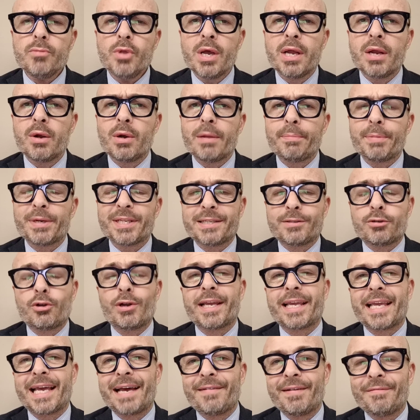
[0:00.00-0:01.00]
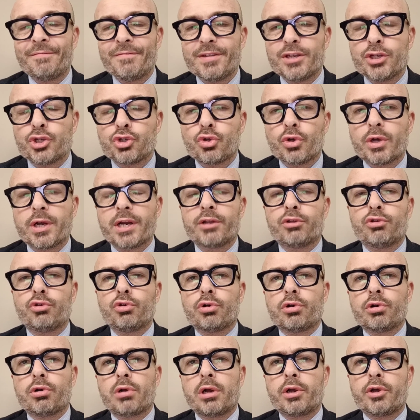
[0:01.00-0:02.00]
è una prestazione che ha visto il
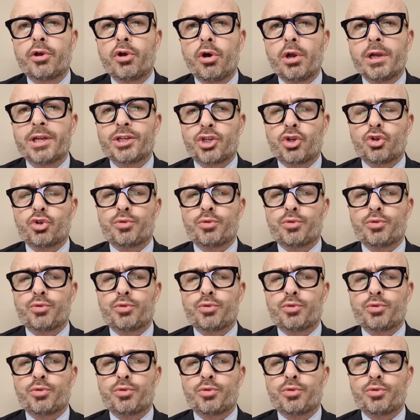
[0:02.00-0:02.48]
ritorno al gol se